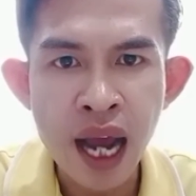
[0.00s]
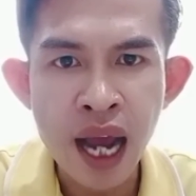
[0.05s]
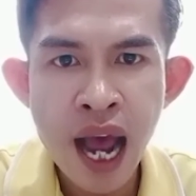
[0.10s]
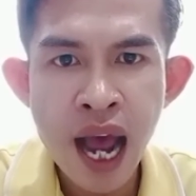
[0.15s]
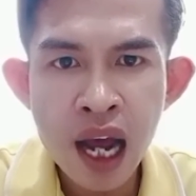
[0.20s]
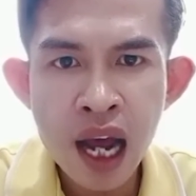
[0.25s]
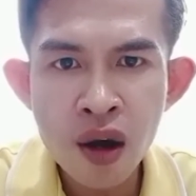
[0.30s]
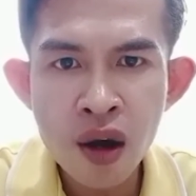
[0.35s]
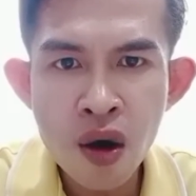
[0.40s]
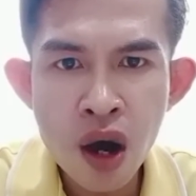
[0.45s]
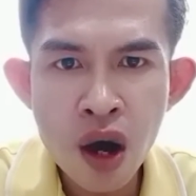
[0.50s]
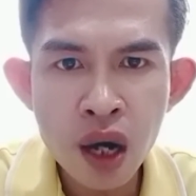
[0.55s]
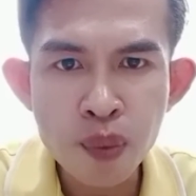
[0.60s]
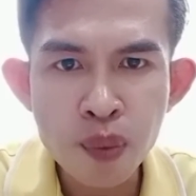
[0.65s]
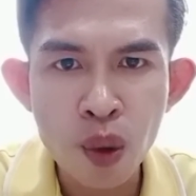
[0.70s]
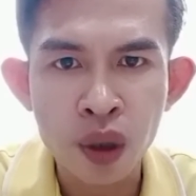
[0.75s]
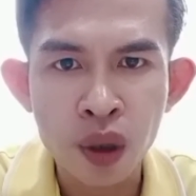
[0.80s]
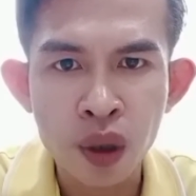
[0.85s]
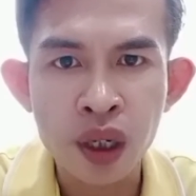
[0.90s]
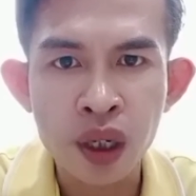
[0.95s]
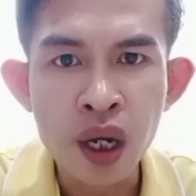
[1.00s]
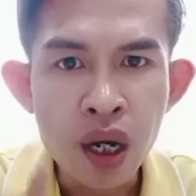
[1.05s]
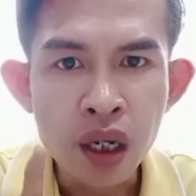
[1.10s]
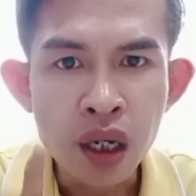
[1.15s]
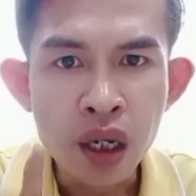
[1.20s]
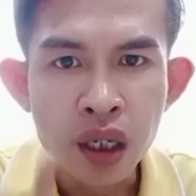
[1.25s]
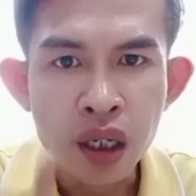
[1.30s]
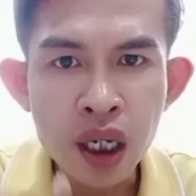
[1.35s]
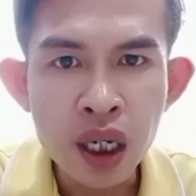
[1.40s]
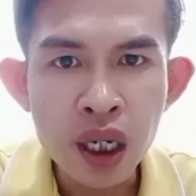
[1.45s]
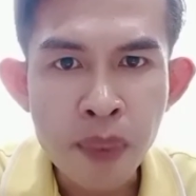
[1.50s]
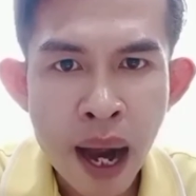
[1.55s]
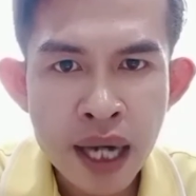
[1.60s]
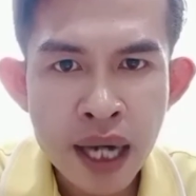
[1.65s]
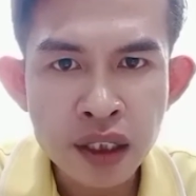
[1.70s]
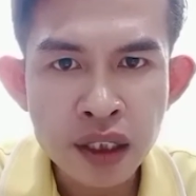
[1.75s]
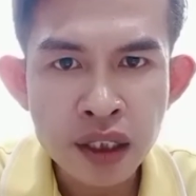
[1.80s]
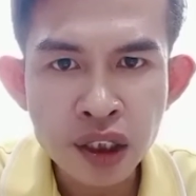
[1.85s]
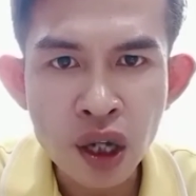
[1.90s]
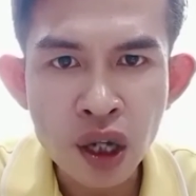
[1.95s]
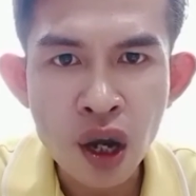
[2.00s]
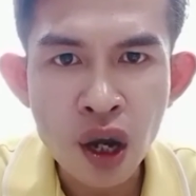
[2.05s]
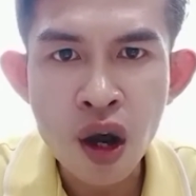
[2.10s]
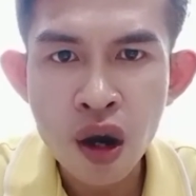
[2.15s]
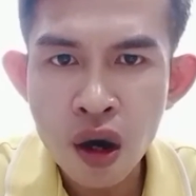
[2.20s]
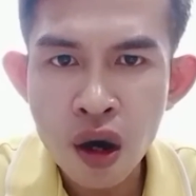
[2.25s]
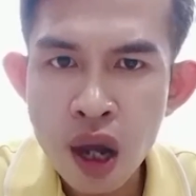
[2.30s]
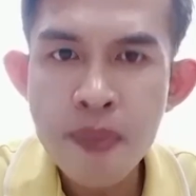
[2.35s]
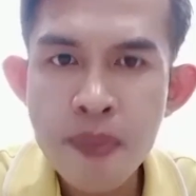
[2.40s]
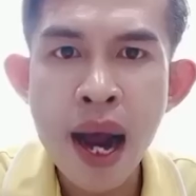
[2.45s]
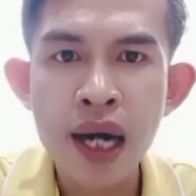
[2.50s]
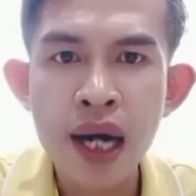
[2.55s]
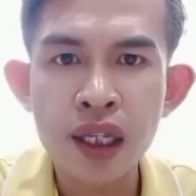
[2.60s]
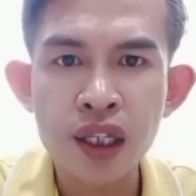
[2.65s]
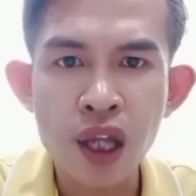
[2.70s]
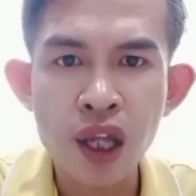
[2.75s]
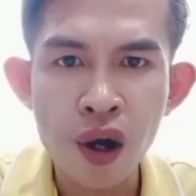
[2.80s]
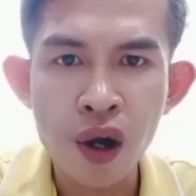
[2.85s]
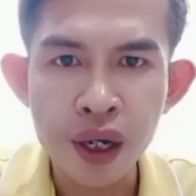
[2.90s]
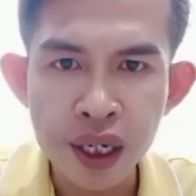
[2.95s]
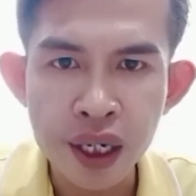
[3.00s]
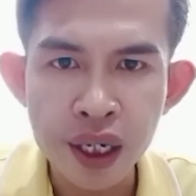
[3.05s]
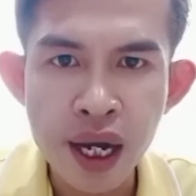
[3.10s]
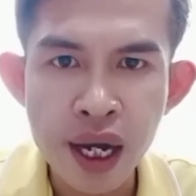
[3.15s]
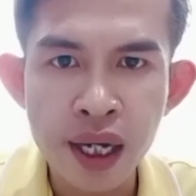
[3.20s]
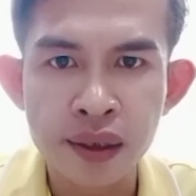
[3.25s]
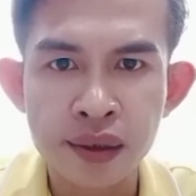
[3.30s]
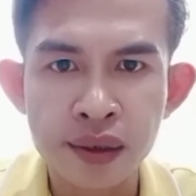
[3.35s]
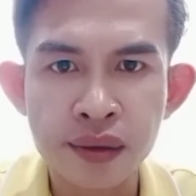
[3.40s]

ค่าคลอดบุตร 1,200 บาทต่อเดือน